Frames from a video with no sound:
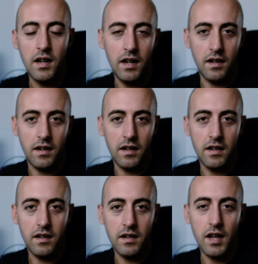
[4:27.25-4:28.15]
eh,
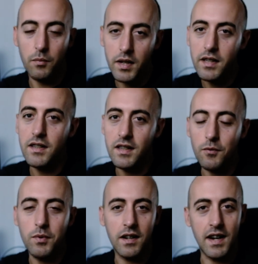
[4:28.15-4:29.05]
e quindi in
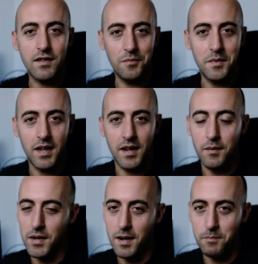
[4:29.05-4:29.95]
quel caso mi è,
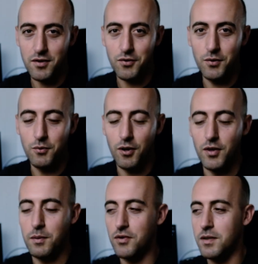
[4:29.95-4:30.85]
mi è apparso di nuovo
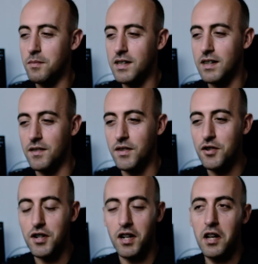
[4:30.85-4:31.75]
la possibilità di
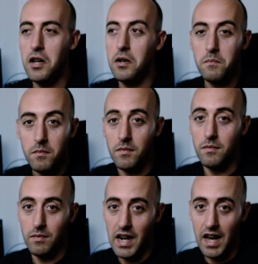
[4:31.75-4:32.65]
vincere
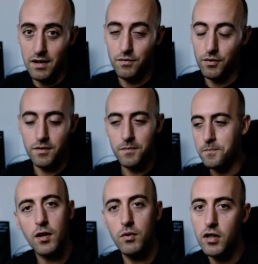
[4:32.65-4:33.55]
l'iPhone.
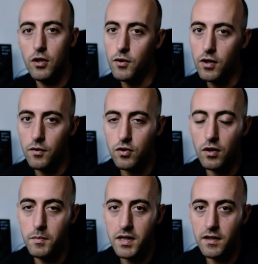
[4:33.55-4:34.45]
Quindi io volevo
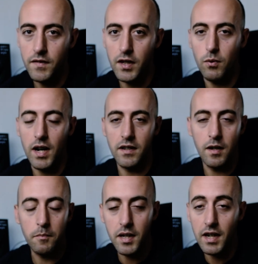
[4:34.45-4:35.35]
solo mettervi in guardia,
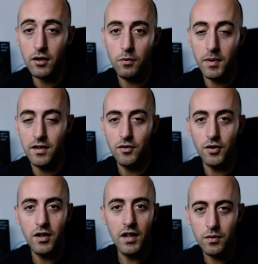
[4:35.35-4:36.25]
mi raccomando,
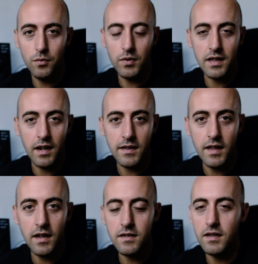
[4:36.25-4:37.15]
usate la
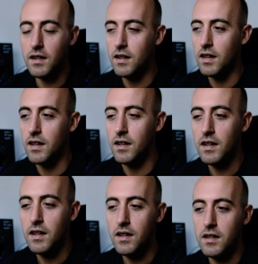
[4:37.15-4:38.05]
testa e
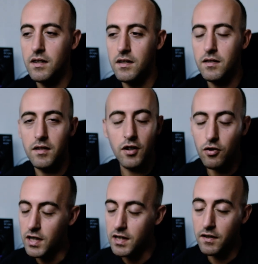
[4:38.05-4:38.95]

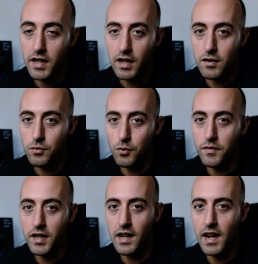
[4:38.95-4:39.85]
ricordatevi che nessuno
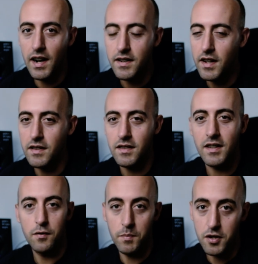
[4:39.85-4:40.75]
vi regala niente,
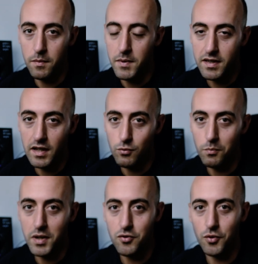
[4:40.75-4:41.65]
specialmente ad un
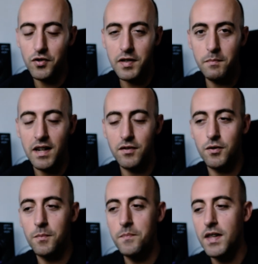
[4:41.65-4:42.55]
prezzo così basso.